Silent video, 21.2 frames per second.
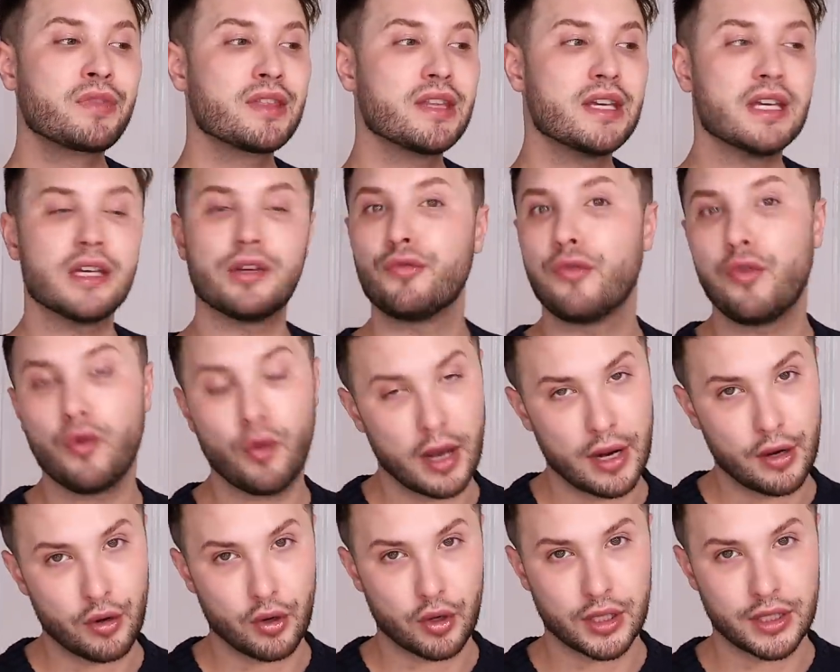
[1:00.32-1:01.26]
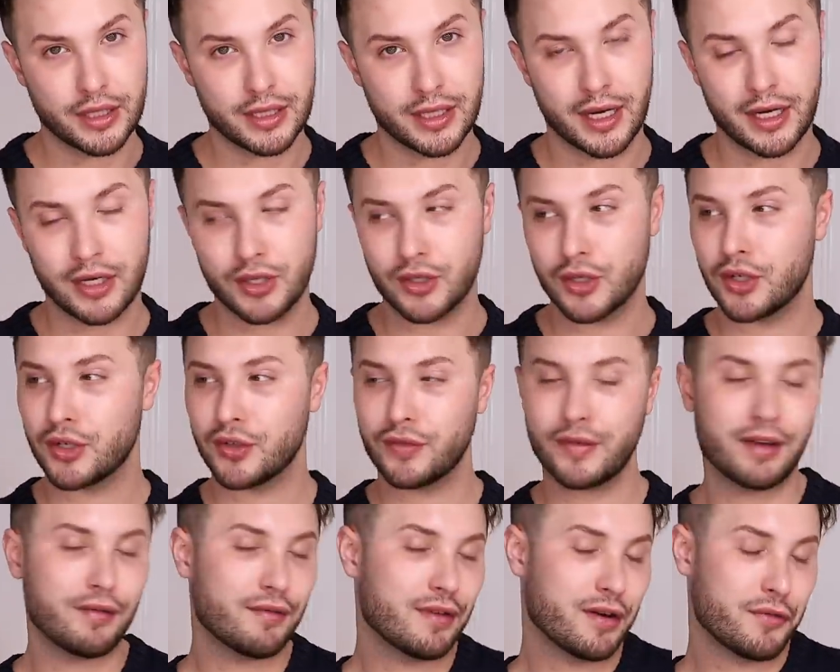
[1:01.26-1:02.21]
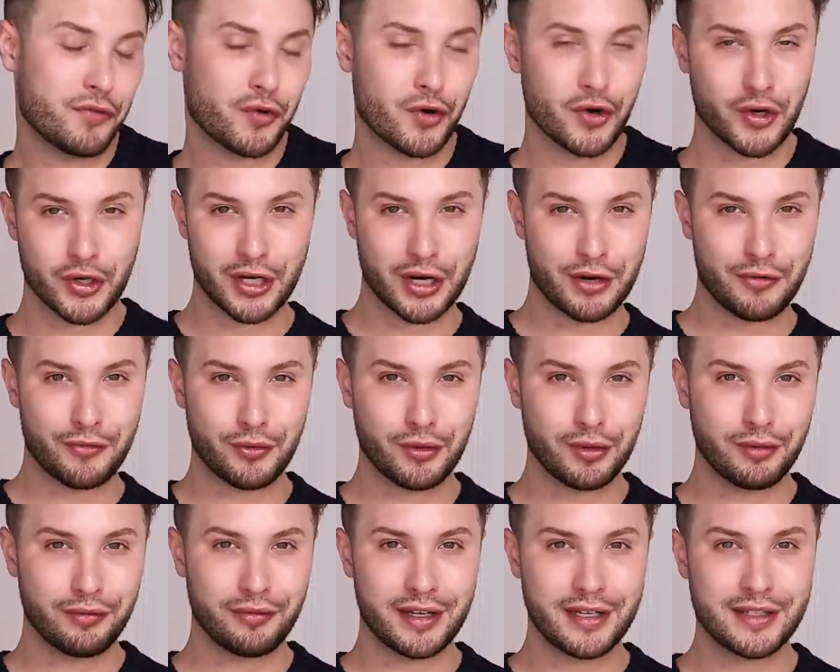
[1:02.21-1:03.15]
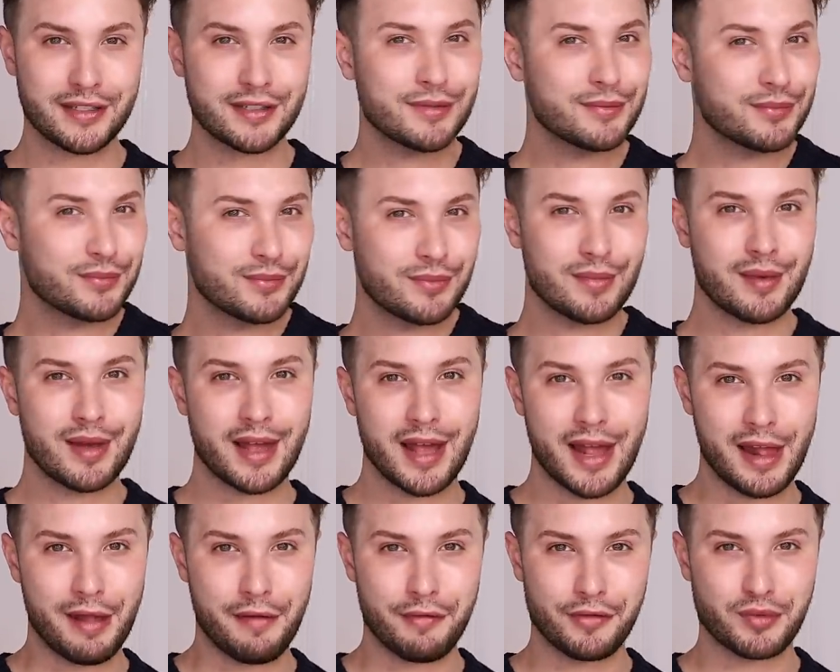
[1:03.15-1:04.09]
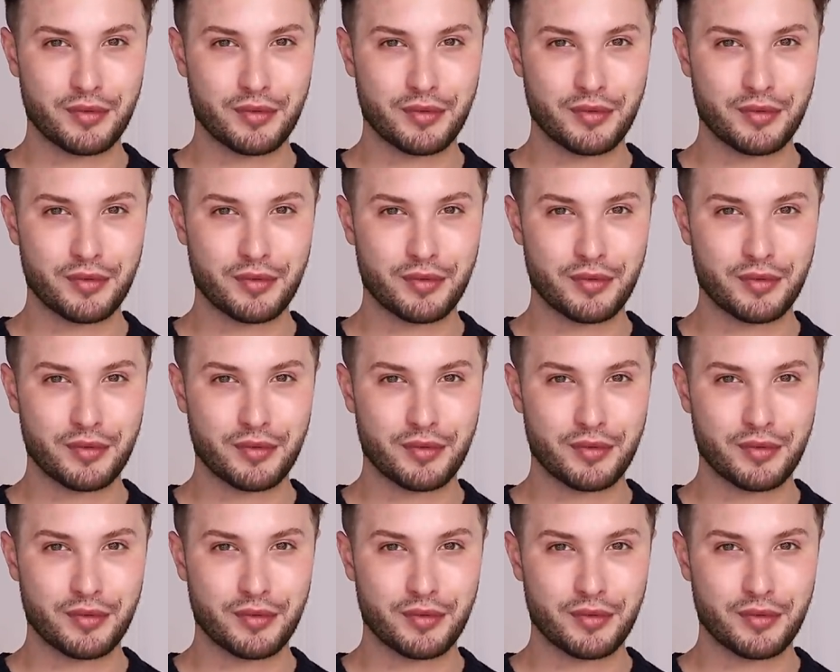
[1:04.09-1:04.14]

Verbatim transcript: die ich vorher noch nicht kannte. Deswegen werden wir heute ein Full Face. 11